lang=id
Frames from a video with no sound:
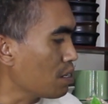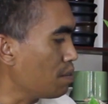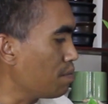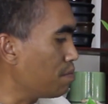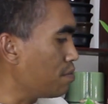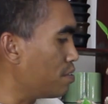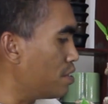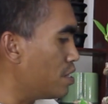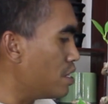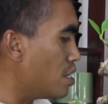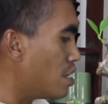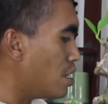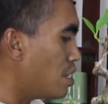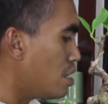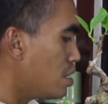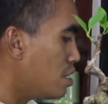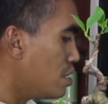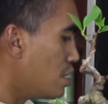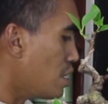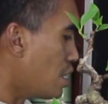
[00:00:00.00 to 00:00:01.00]

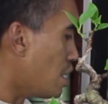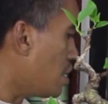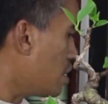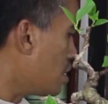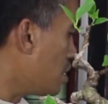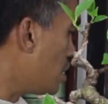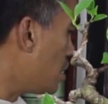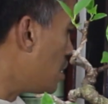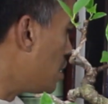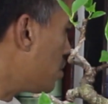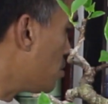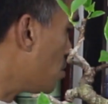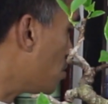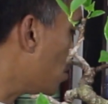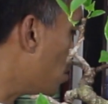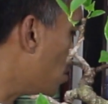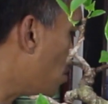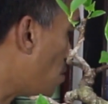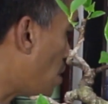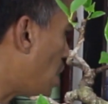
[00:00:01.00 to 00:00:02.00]
kemudian nah ini ada
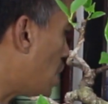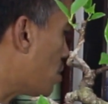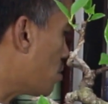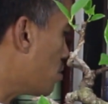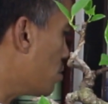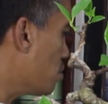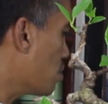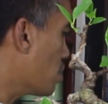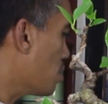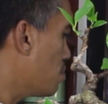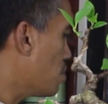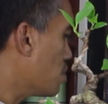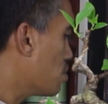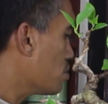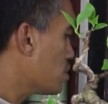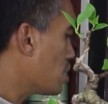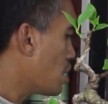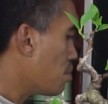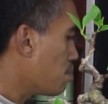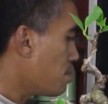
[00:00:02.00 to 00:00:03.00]
contoh waru juga
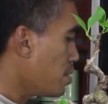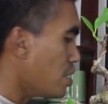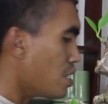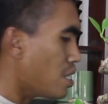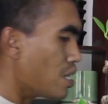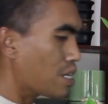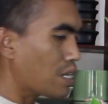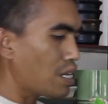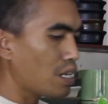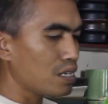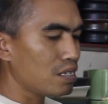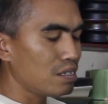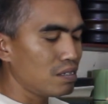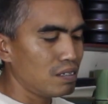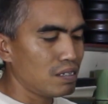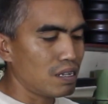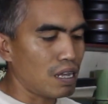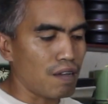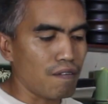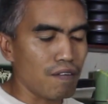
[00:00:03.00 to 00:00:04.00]
baru saya pindahkan
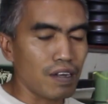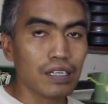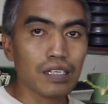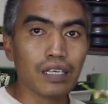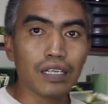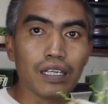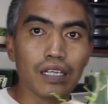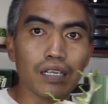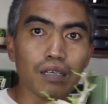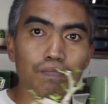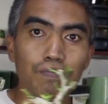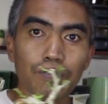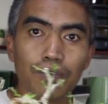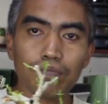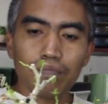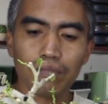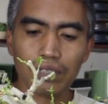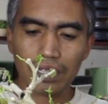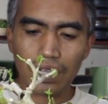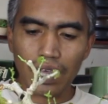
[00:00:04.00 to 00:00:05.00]
awalnya dari
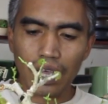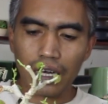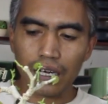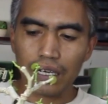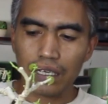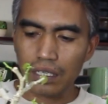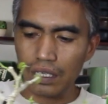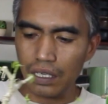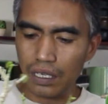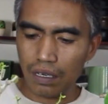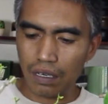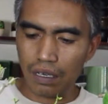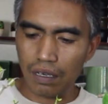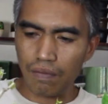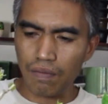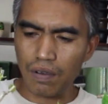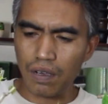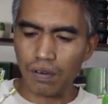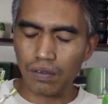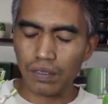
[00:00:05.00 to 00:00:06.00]
pot besar eh,
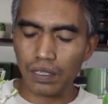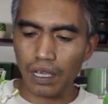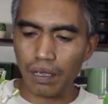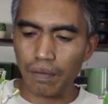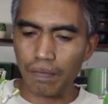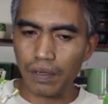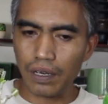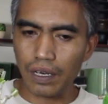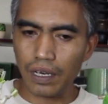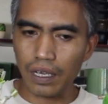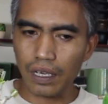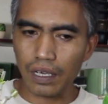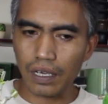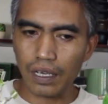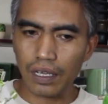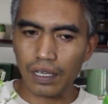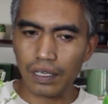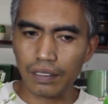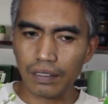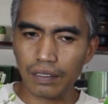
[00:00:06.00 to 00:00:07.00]
baru saya
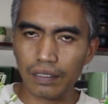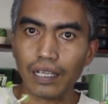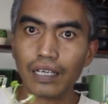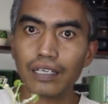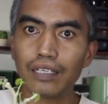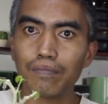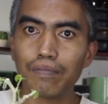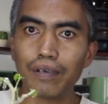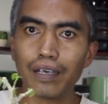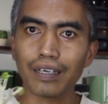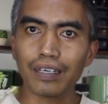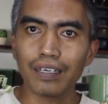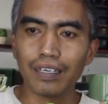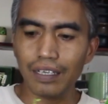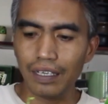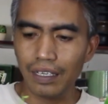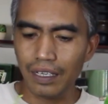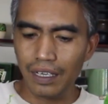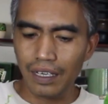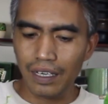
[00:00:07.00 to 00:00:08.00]
pindahkan tadi
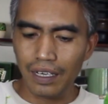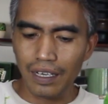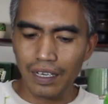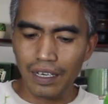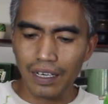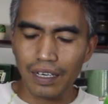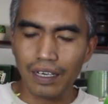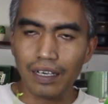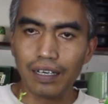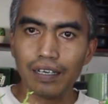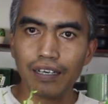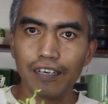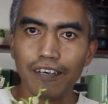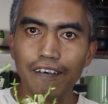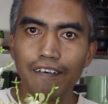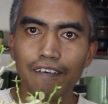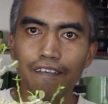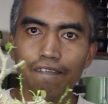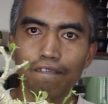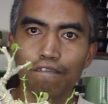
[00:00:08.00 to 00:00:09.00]
pagi
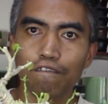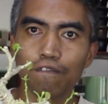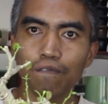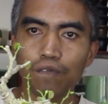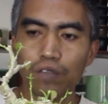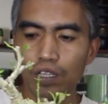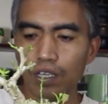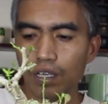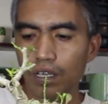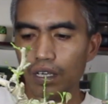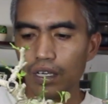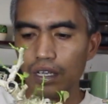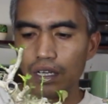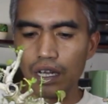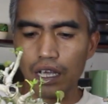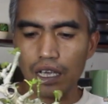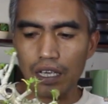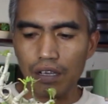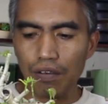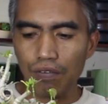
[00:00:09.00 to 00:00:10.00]
eh,
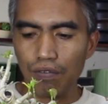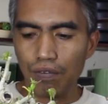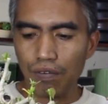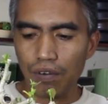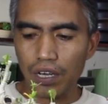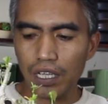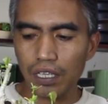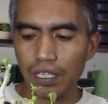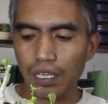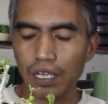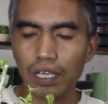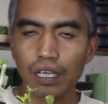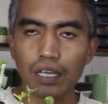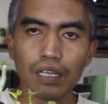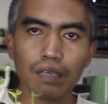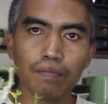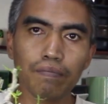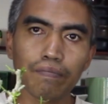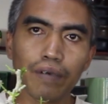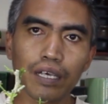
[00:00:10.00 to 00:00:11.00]
nah yang ukuran
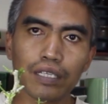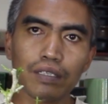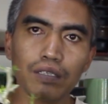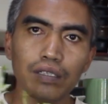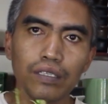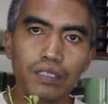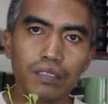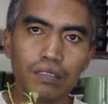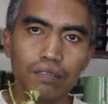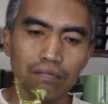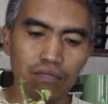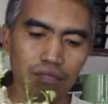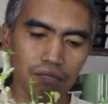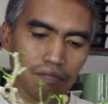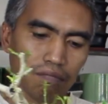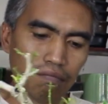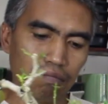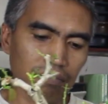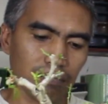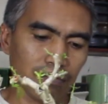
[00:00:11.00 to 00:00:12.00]
segini pas
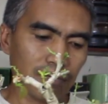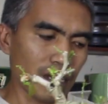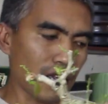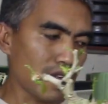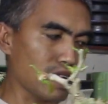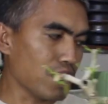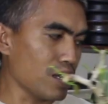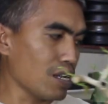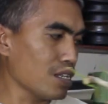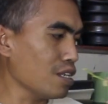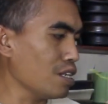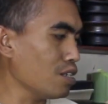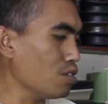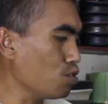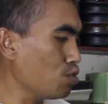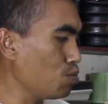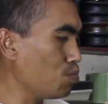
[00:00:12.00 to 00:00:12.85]
harganya itu